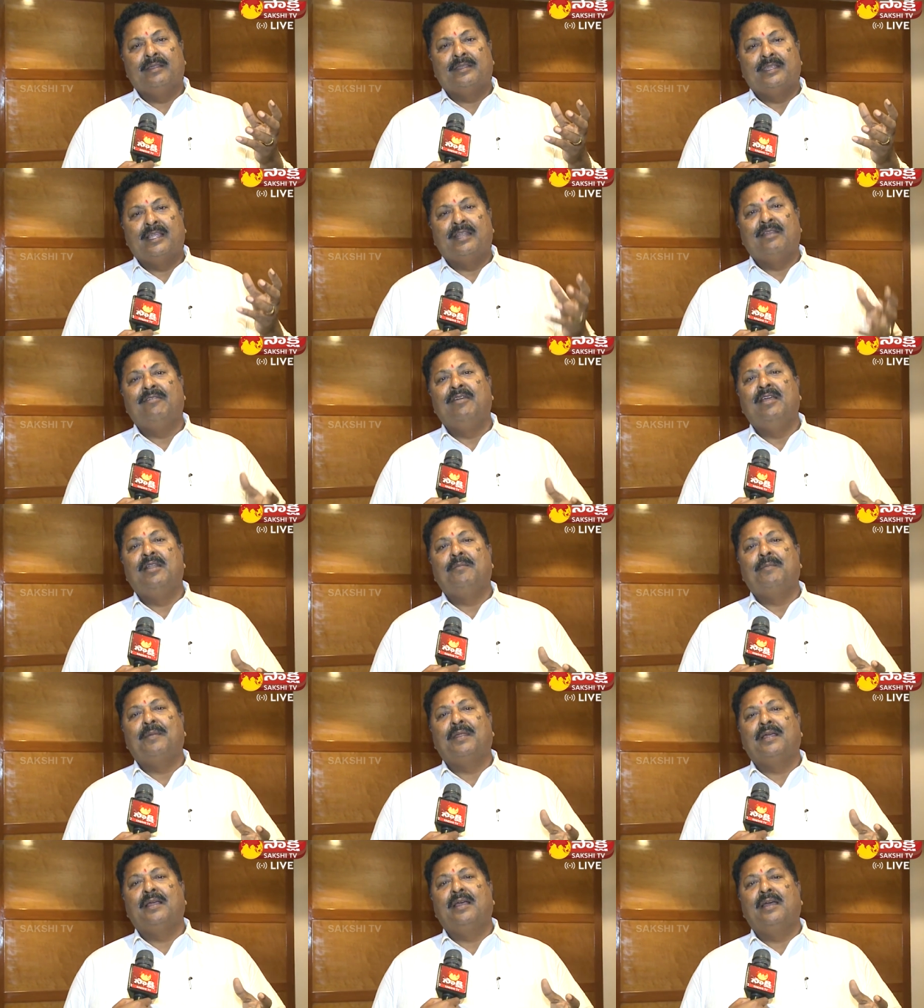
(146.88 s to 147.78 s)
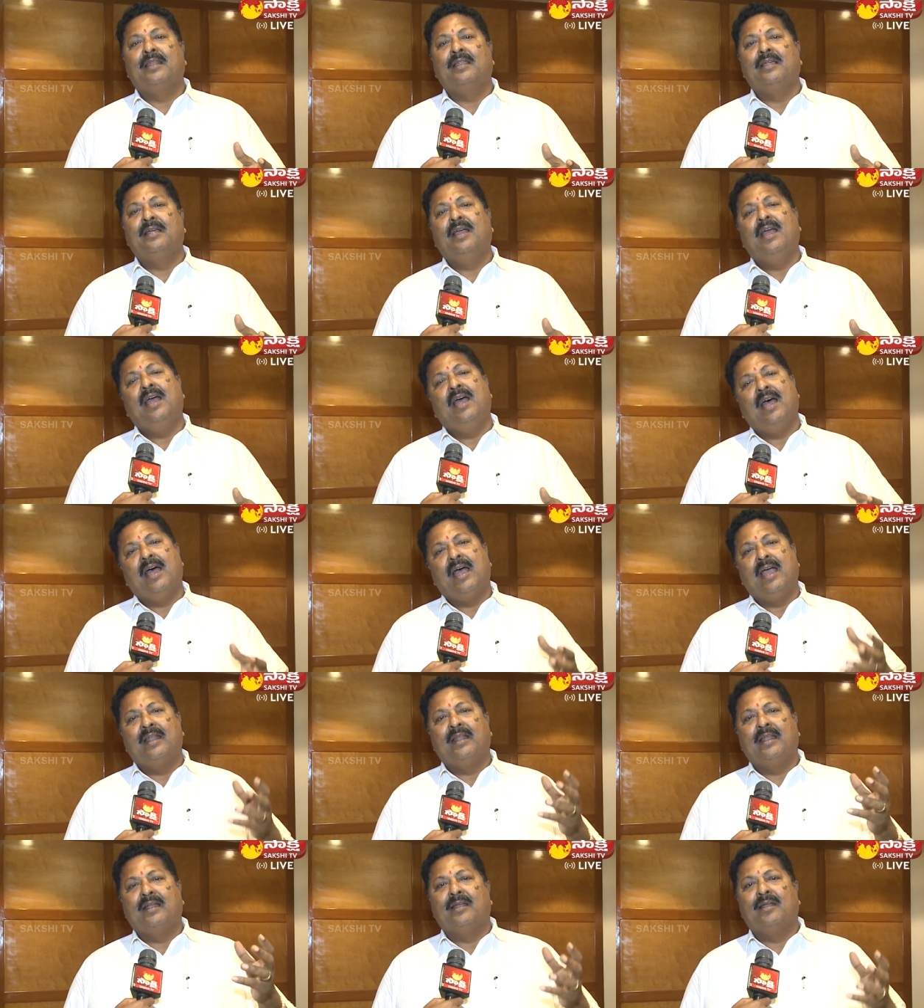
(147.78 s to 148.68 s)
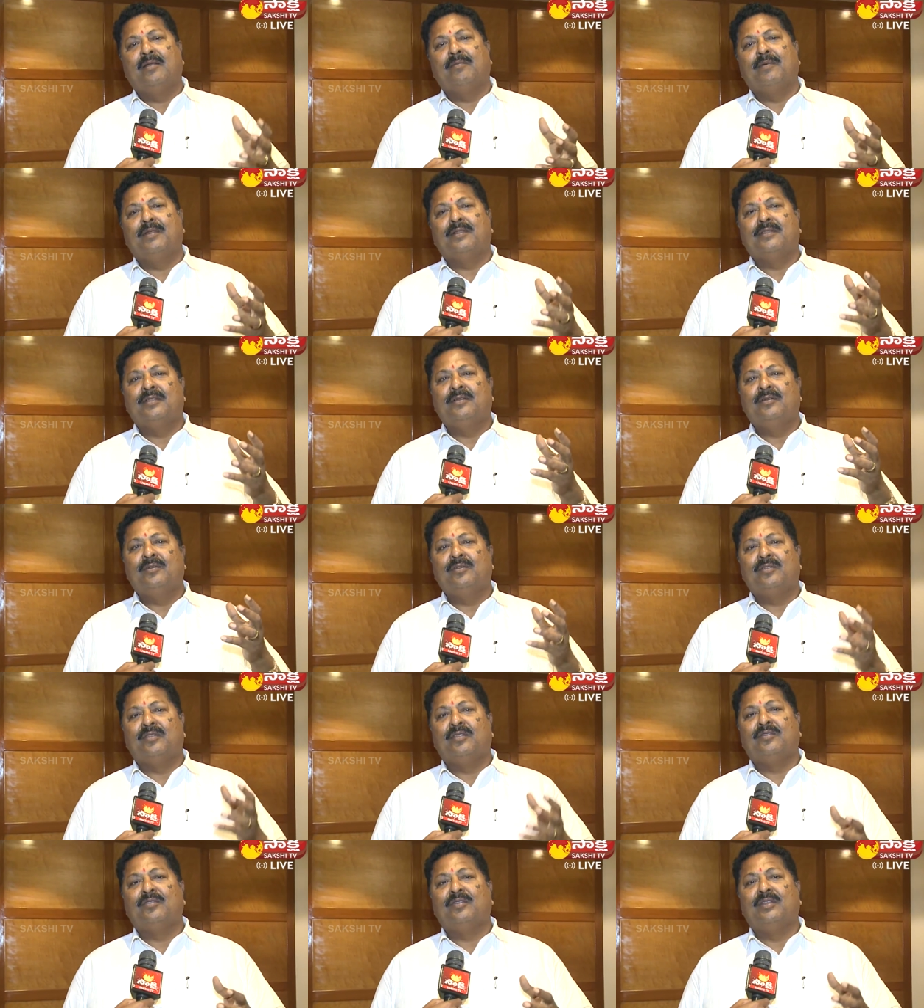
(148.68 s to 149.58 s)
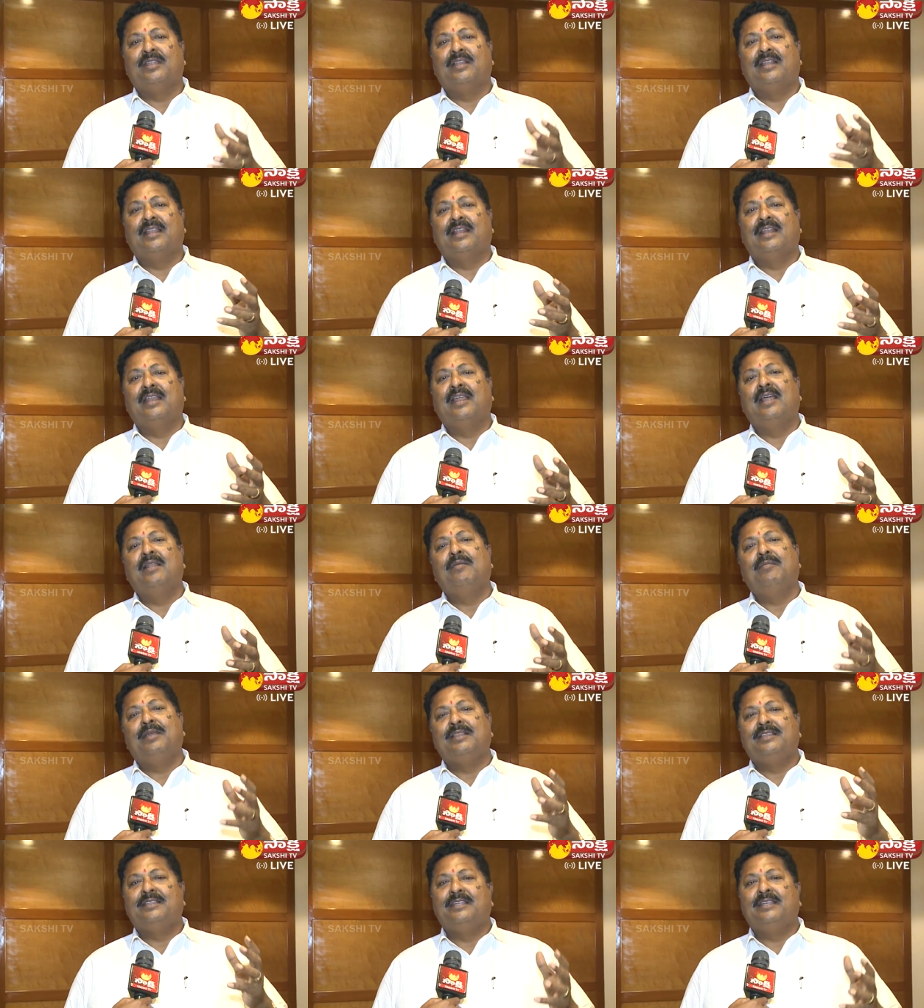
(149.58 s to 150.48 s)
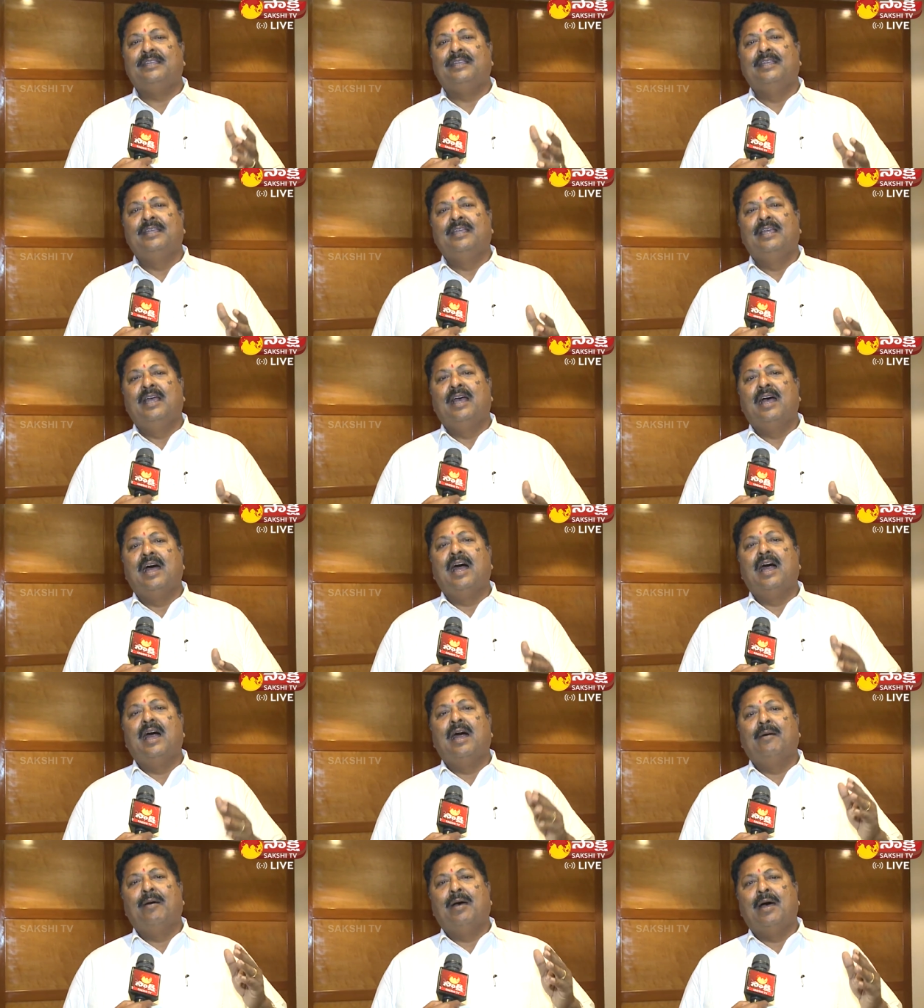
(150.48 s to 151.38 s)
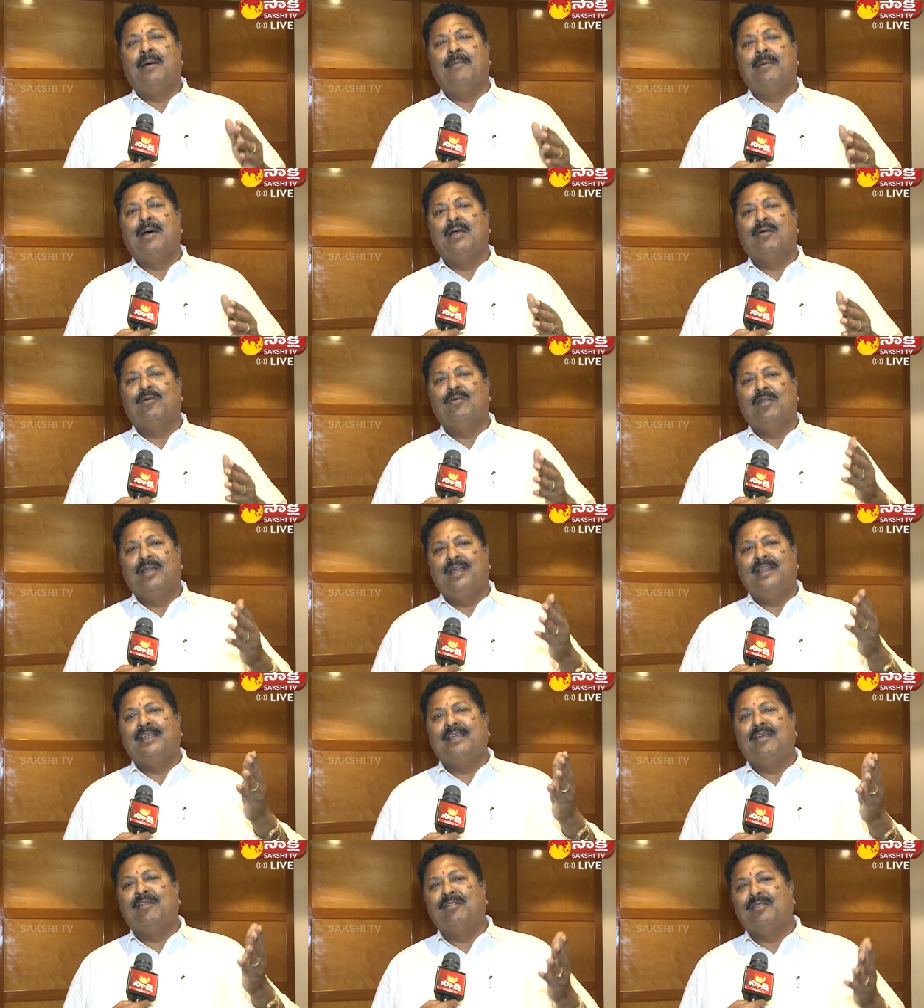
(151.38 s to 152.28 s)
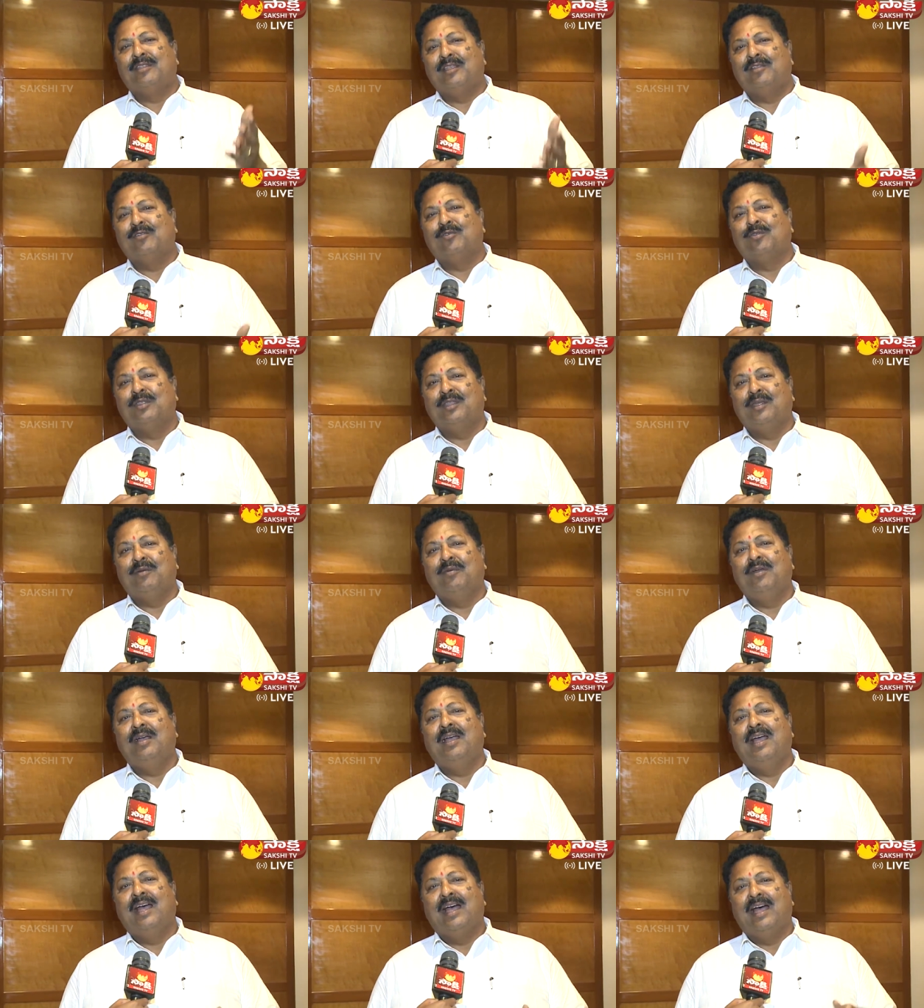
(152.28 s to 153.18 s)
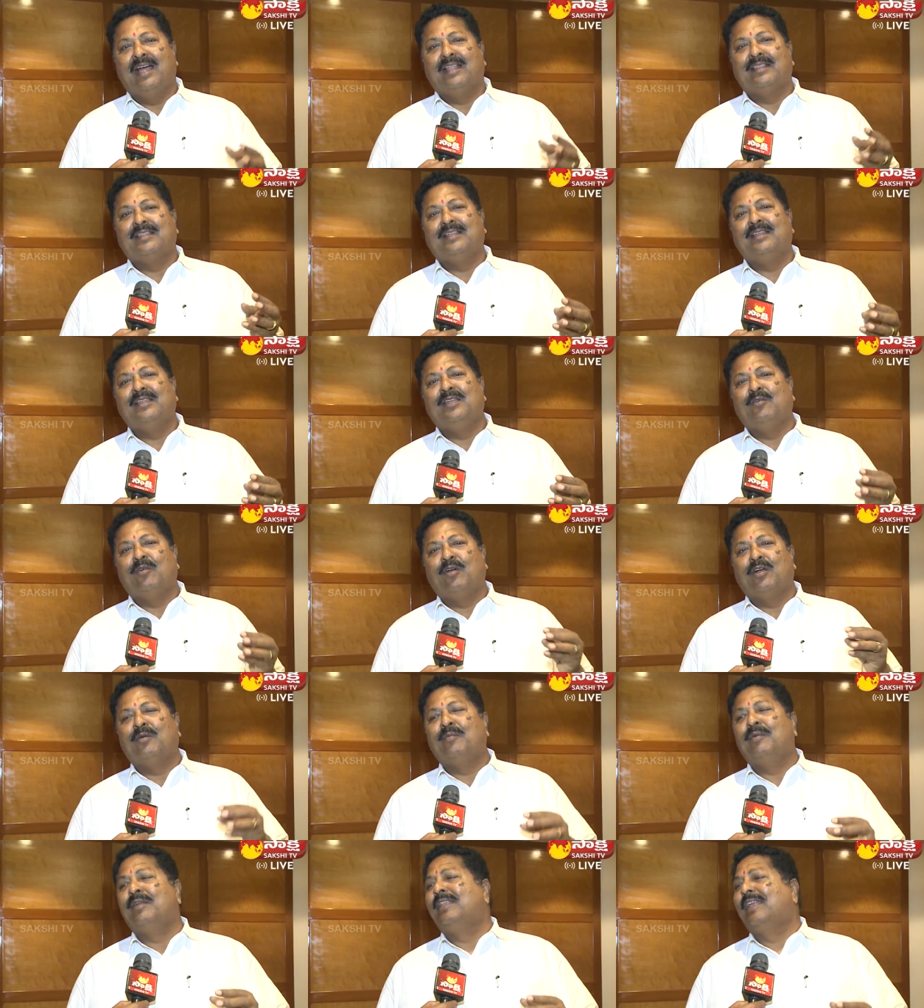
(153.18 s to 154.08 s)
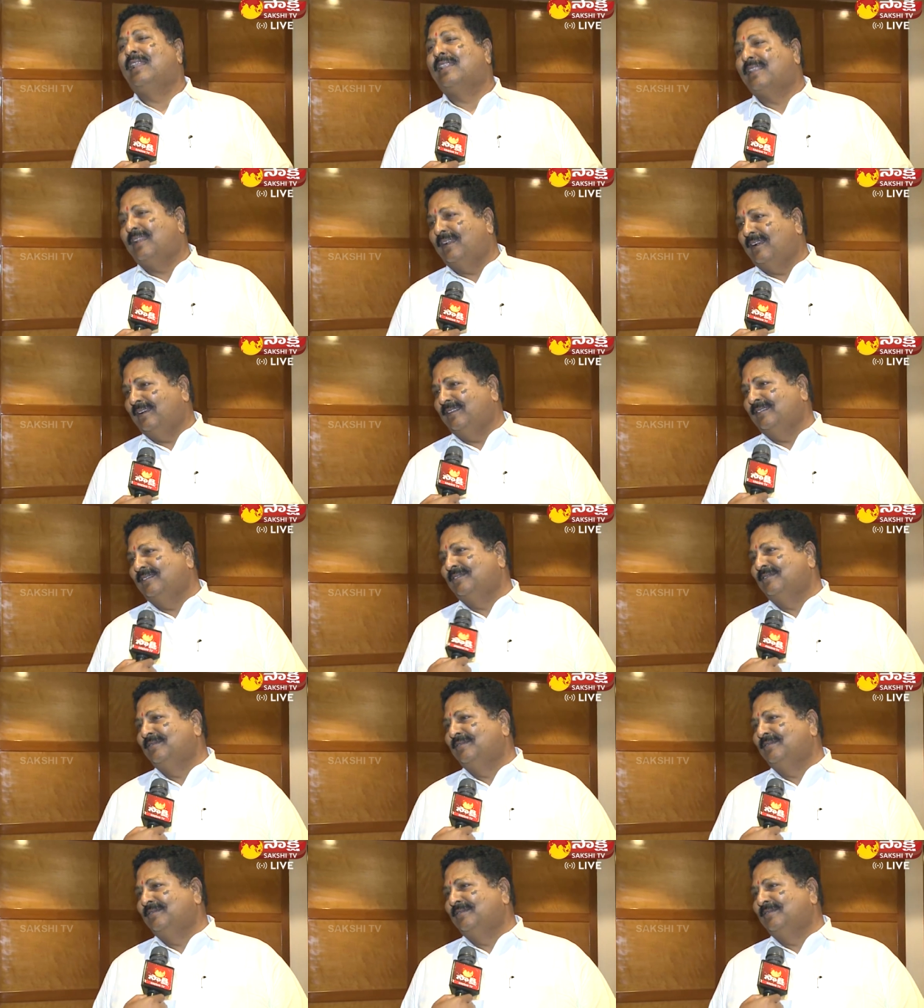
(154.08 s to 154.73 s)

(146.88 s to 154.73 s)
సర్వేల ప్రకారంగా ఆయన హండ్రెడ్ పర్సెంట్ తీసుకునే నిర్ణయాలు మంచి ఆ ఆ భాగంలో ఆయనకి ఏమైనా తెలుసుందేమో అందుకని ఈ వంక మీద వెళ్తున్నాడు